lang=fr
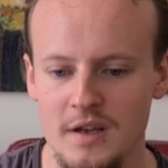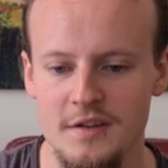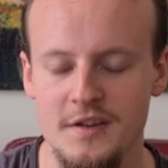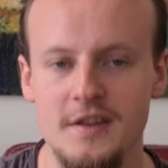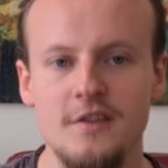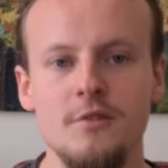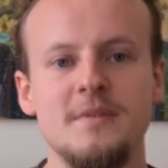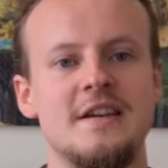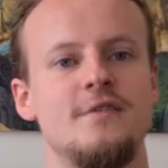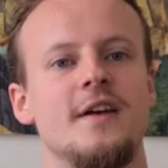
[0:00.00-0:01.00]
c'était des hommes
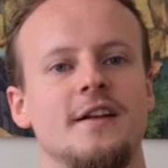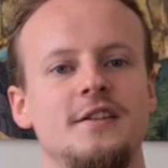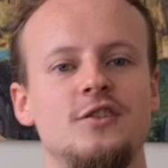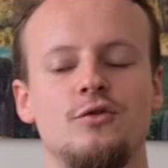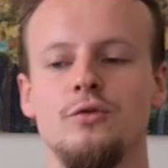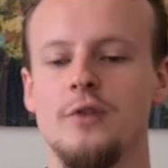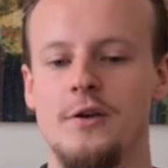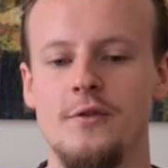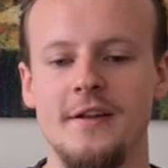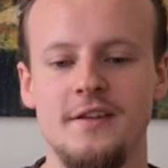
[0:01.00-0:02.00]
qui avaient un discours et
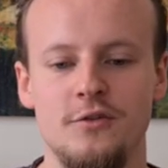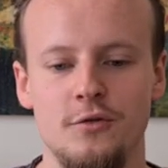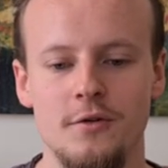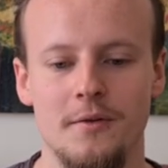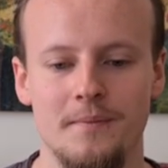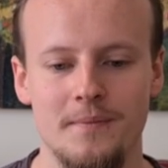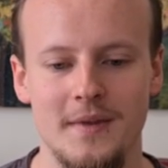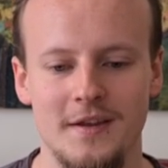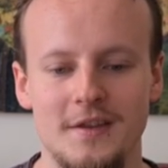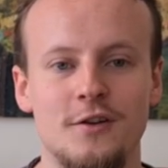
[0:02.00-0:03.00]
une attitude
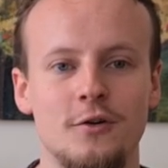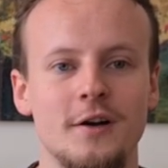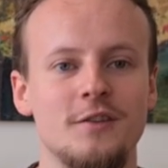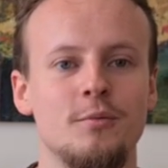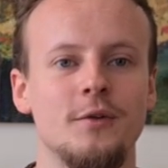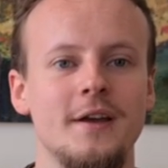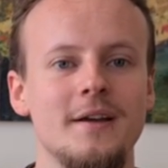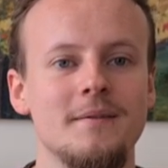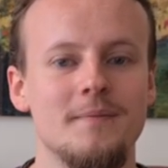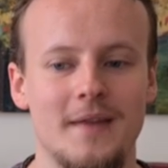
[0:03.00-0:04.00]
qui
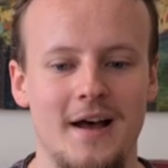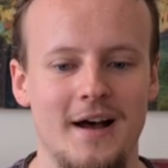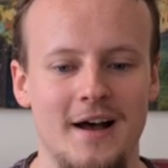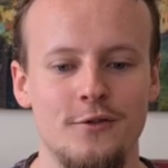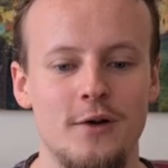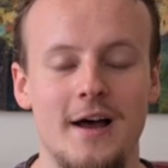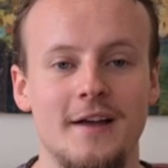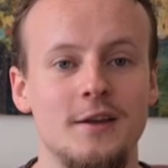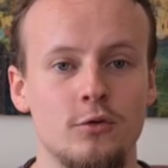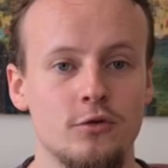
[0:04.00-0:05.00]
correspondaient à, de
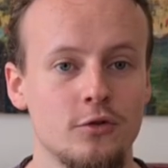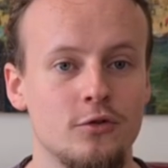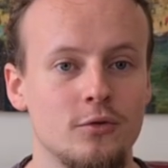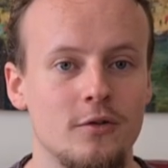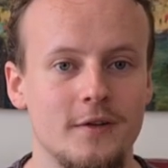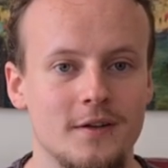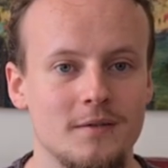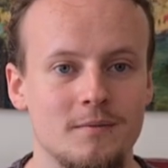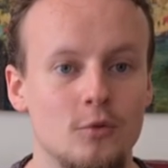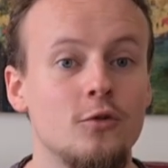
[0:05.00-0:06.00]
la déconstruction, en fait,
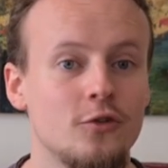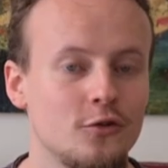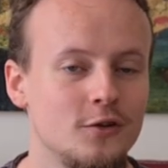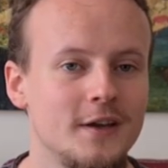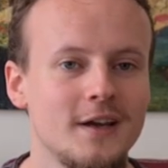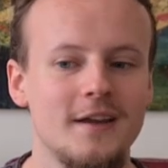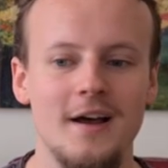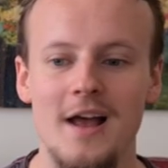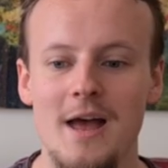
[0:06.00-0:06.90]
au sens de Derrida.